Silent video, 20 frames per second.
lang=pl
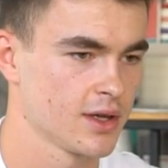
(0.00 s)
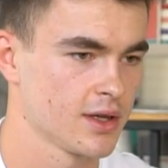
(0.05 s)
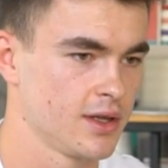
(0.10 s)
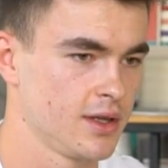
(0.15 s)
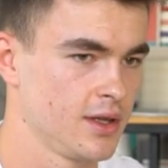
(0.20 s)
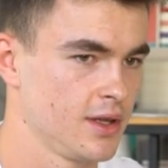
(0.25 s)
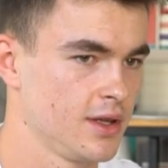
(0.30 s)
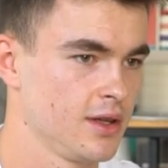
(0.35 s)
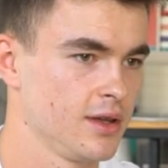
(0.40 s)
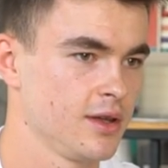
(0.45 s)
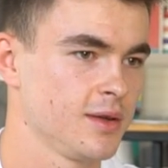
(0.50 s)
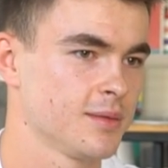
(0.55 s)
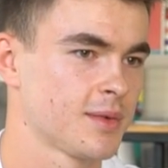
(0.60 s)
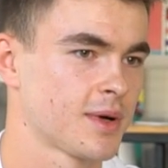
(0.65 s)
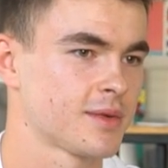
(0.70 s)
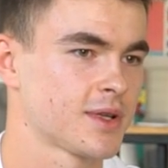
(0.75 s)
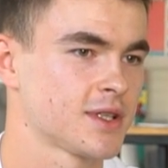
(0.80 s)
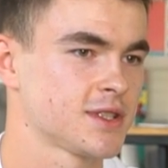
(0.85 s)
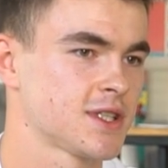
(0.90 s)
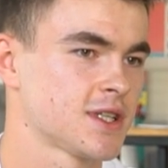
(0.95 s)
i
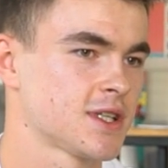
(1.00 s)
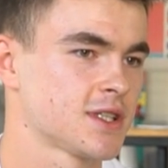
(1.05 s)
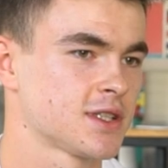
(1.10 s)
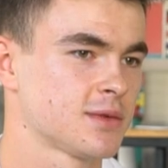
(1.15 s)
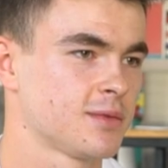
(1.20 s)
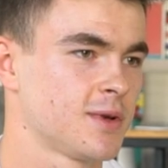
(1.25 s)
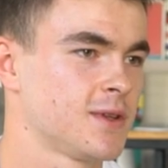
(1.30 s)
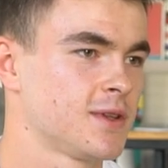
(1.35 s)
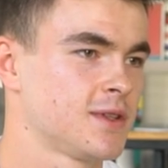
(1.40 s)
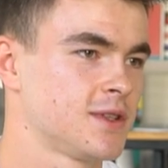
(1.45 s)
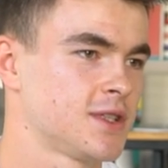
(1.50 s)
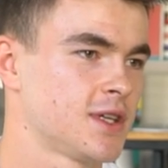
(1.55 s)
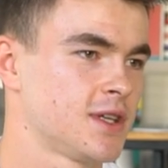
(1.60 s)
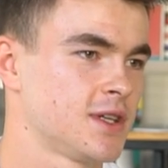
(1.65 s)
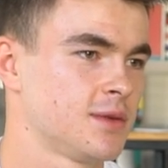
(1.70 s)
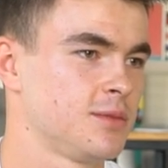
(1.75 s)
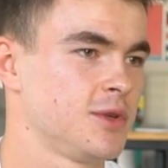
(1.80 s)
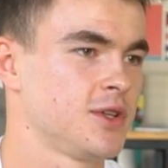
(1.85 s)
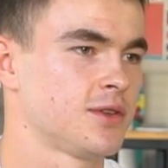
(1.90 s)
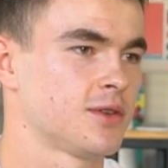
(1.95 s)
mam nadzieję, że
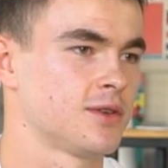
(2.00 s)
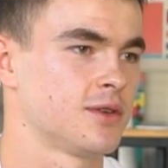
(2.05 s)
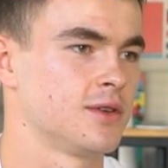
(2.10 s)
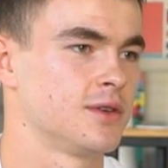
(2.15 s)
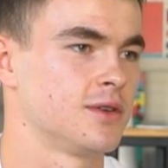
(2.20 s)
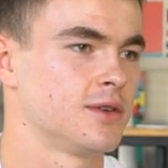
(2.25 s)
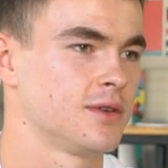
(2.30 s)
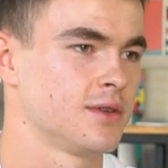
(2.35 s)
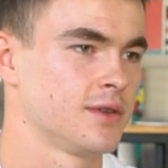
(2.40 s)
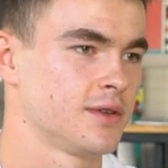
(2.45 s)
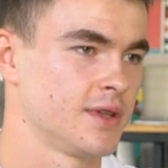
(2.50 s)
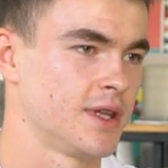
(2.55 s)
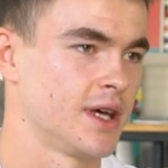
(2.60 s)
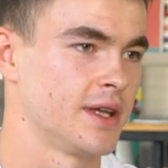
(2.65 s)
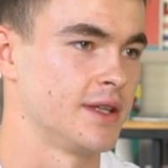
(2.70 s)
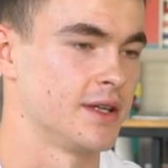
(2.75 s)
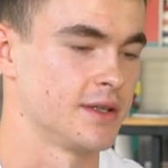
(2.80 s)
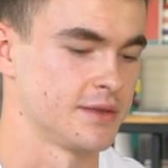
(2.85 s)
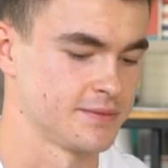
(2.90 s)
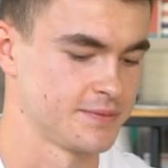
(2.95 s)
będzie mi to
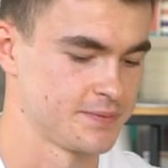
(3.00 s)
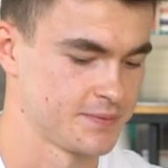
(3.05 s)
dane.